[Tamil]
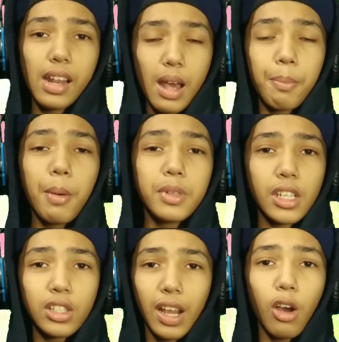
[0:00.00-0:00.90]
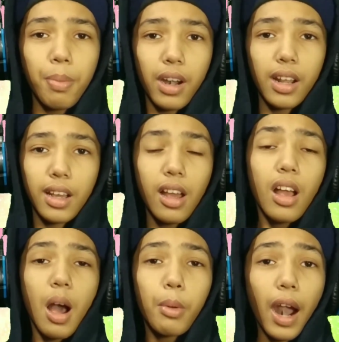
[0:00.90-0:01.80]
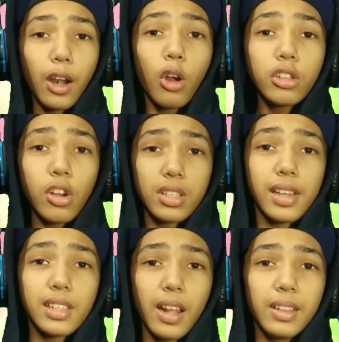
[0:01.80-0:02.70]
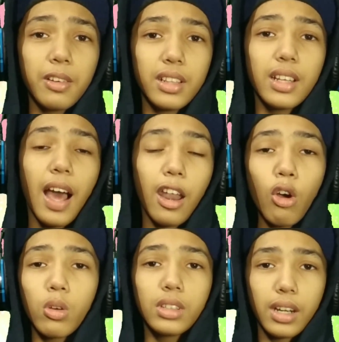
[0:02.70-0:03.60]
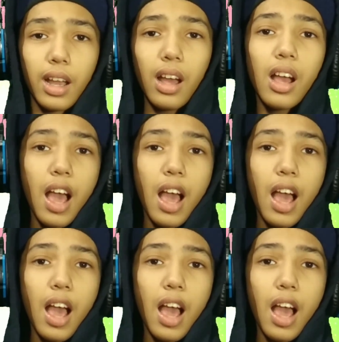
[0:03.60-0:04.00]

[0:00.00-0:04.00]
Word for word: எல்லா பெர்மிஷன்ஸ் அலோவ் பண்ணுங்க அப்புறம் அன்னோன் சோர்சஸ்ல இருந்து வந்து அலோவ் கொடுத்துருங்க